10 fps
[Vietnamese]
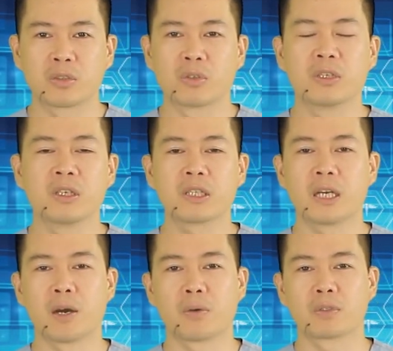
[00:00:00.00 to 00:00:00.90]
tồn dư nước
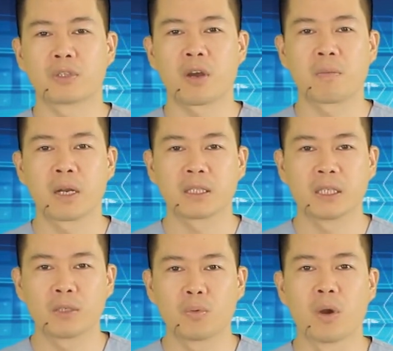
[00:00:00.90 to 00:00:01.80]
tiểu do bệnh
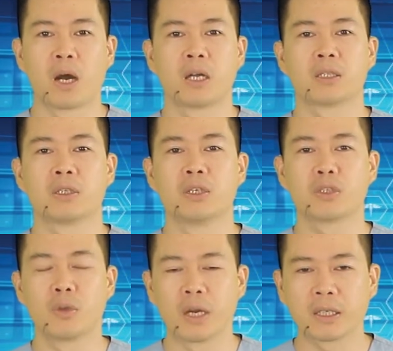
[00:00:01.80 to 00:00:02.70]
lý của tuyến
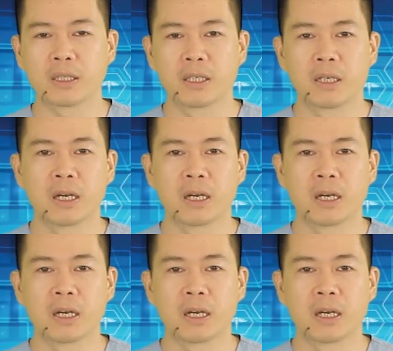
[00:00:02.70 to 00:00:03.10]
liệt tuyến